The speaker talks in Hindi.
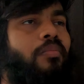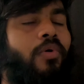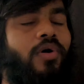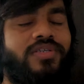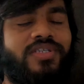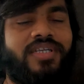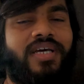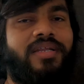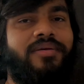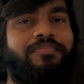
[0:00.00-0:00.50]

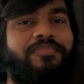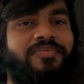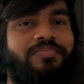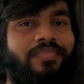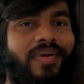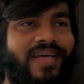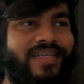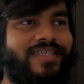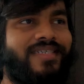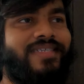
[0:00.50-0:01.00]
बहुत सारी
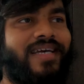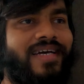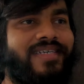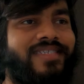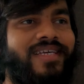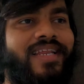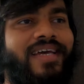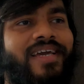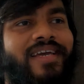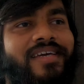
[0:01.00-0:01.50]
प्लेसेस
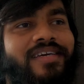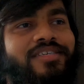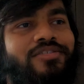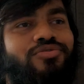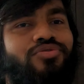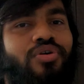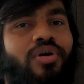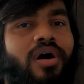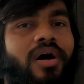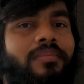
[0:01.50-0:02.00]
ऐसे लगेंगी
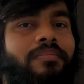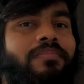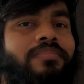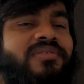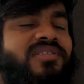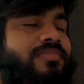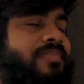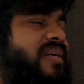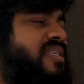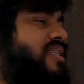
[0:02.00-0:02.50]
जो आप
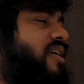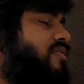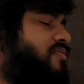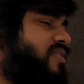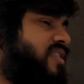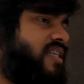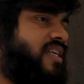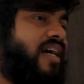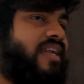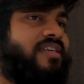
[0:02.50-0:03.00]
स्पेशली
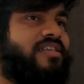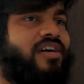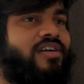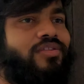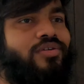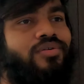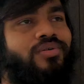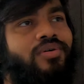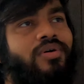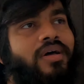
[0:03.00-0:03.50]
विजिट करने
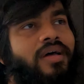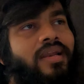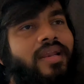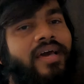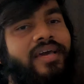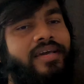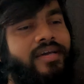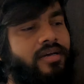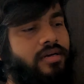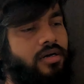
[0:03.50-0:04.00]
जाते हो
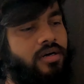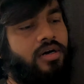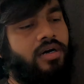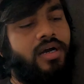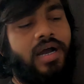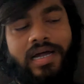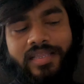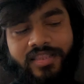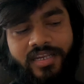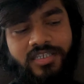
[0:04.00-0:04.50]
लाइक like,
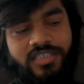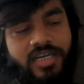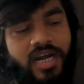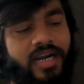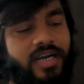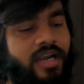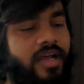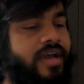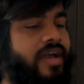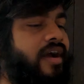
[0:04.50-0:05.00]
कातरज
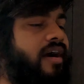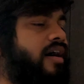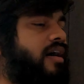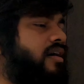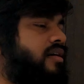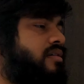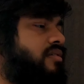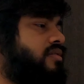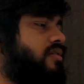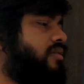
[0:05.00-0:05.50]
घाट लगेगा
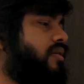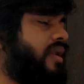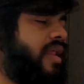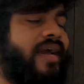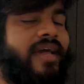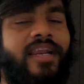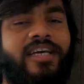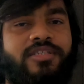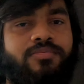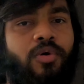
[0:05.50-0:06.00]

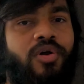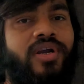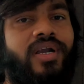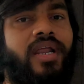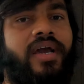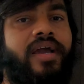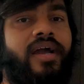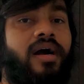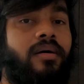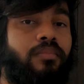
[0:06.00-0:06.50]
नेकलेस पॉइंट
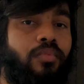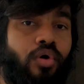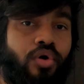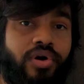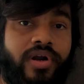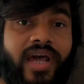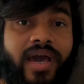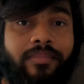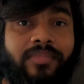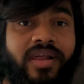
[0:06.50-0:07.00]
लगेगा
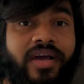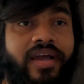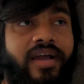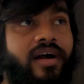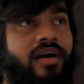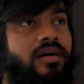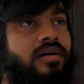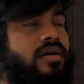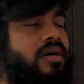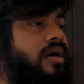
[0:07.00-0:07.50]
बोर डैम
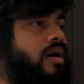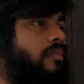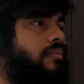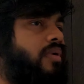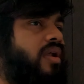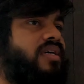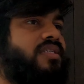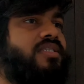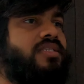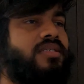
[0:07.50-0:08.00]
लगेगा
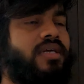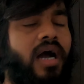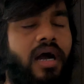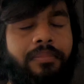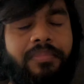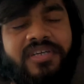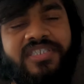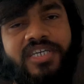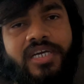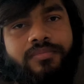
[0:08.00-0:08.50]
प्लस
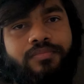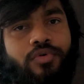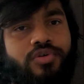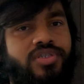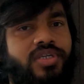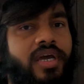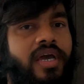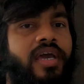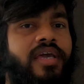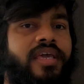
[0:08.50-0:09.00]
कहाँ पे चेक
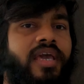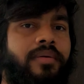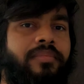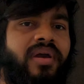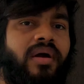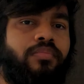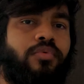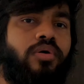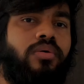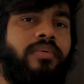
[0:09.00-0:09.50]
पोस्ट है ये
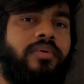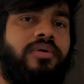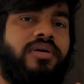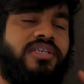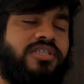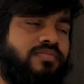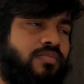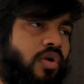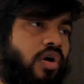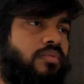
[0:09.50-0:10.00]
भी आपको
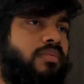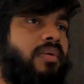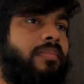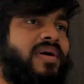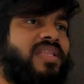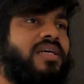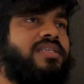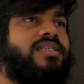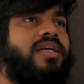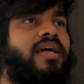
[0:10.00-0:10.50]
इस ब्लॉग में
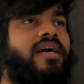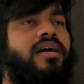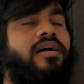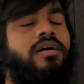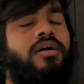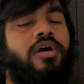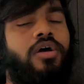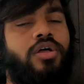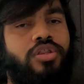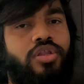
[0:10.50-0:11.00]
पता चलेगा
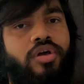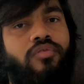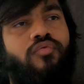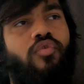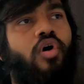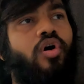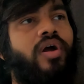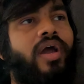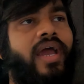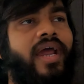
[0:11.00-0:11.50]
तो ये
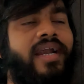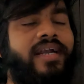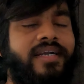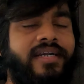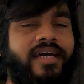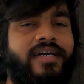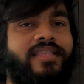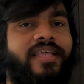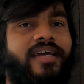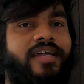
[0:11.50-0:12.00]
ब्लॉग
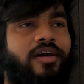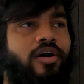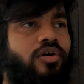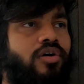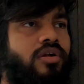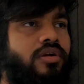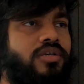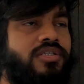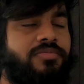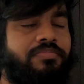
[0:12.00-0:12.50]
एंड तक देखना
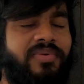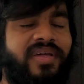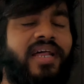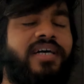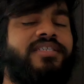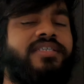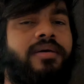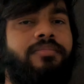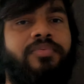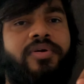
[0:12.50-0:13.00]
और
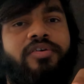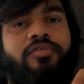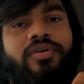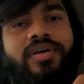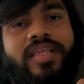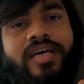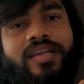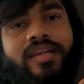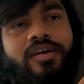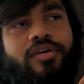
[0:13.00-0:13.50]
बिना स्किप किए
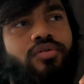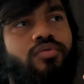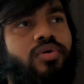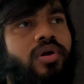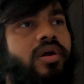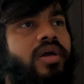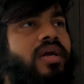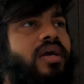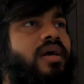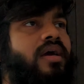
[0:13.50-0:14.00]
हुए देखना क्योंकि